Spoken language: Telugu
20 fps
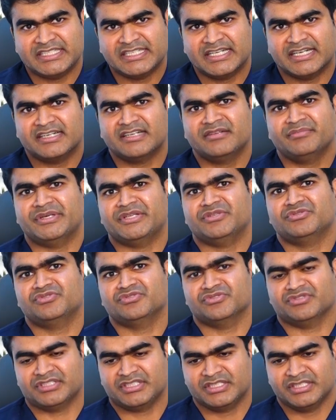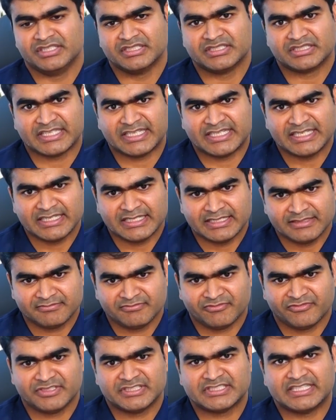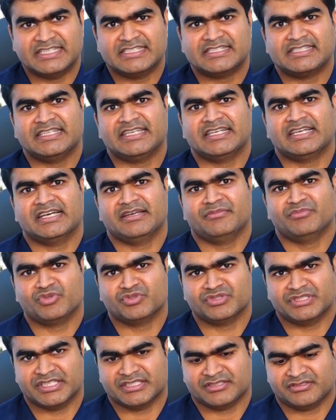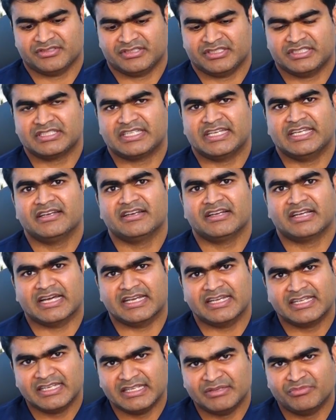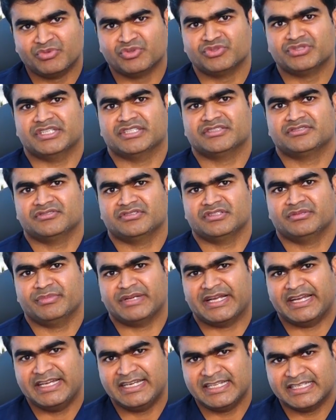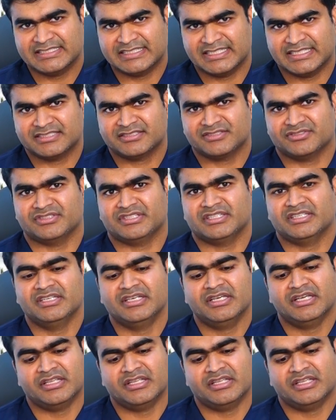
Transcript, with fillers: సి కంటెంట్ పెరుగుతుంది స్కిన్ సెల్స్ని ఇంకా ఇంప్రూవ్ చేస్తుంది స్కిన్ కలర్ని ఇంప్రూవ్ చేస్తుంది బ్రైట్గా చేస్తుంది